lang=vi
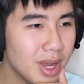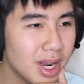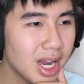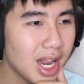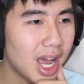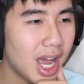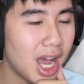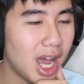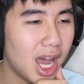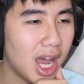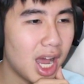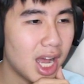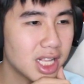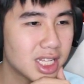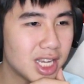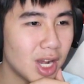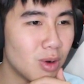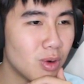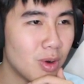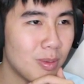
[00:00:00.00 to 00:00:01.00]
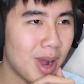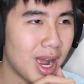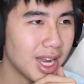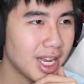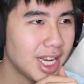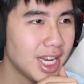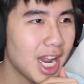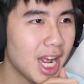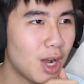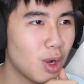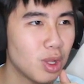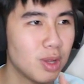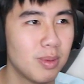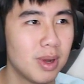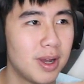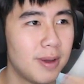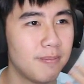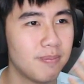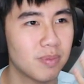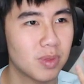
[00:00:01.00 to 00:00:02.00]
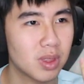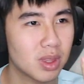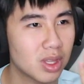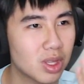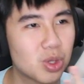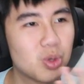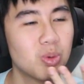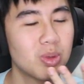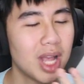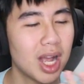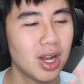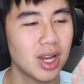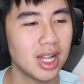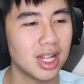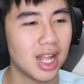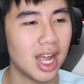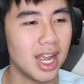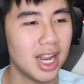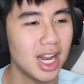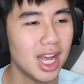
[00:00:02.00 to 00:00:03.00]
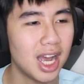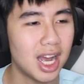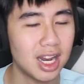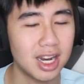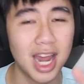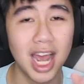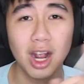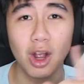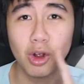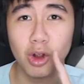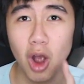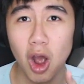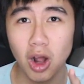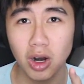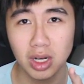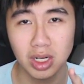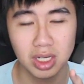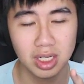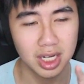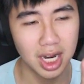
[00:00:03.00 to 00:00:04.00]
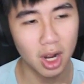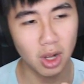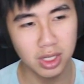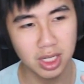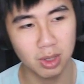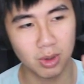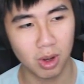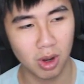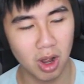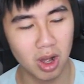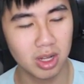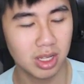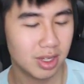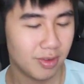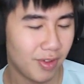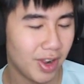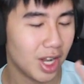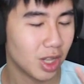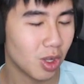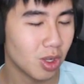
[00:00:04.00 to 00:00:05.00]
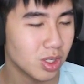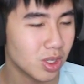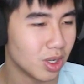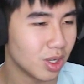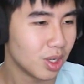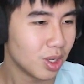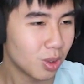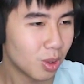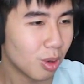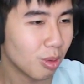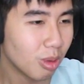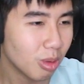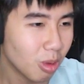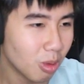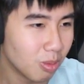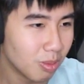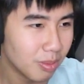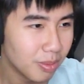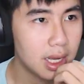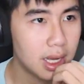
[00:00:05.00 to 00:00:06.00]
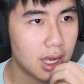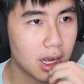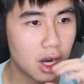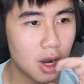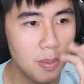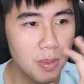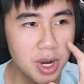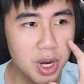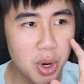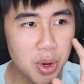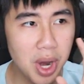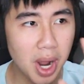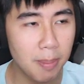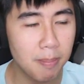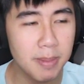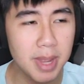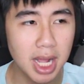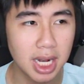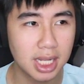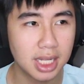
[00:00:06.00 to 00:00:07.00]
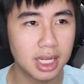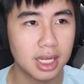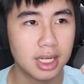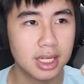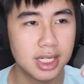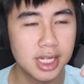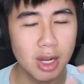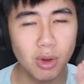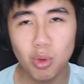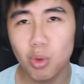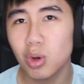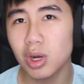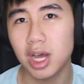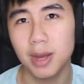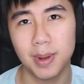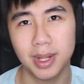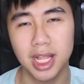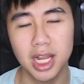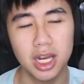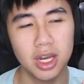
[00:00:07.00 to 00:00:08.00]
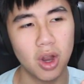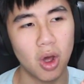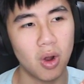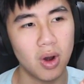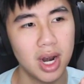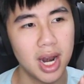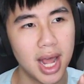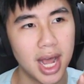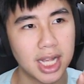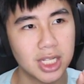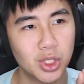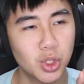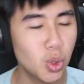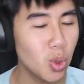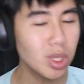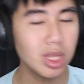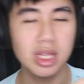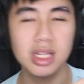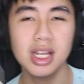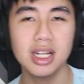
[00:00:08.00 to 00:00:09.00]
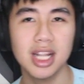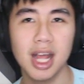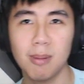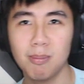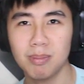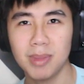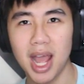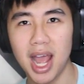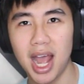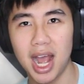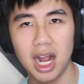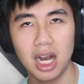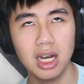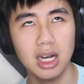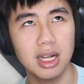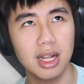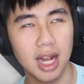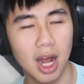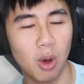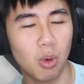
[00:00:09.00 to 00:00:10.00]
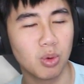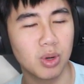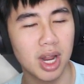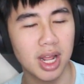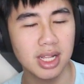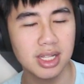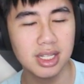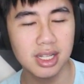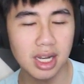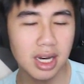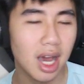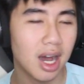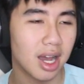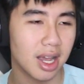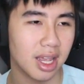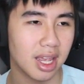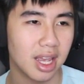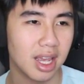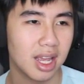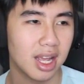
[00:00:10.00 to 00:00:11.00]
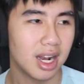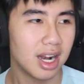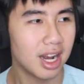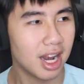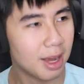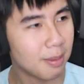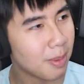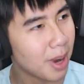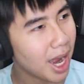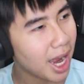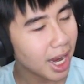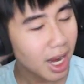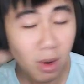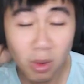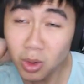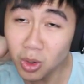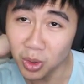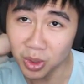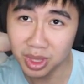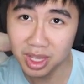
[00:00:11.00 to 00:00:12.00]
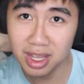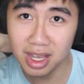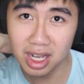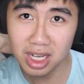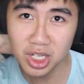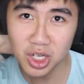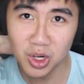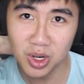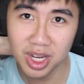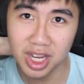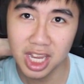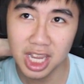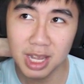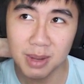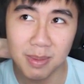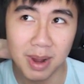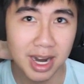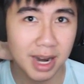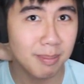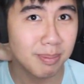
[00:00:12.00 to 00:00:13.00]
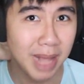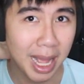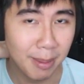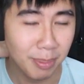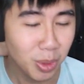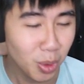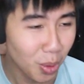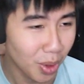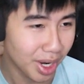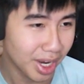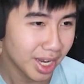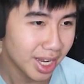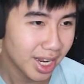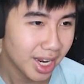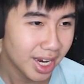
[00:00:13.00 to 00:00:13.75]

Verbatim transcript: biết là chồng của bà ấy thế nào nhưng mà chúng ta có thể thấy là đã có con đã có chồng có con như vậy là tốt rồi cùng tiếp tục à, có một điều đặc biệt trong cuộc đời bà tân đó là suốt những thăm tháng từ đầu đến giữa đời là bà ấy không nổi tiếng cho đến khi bà năm tám tuổi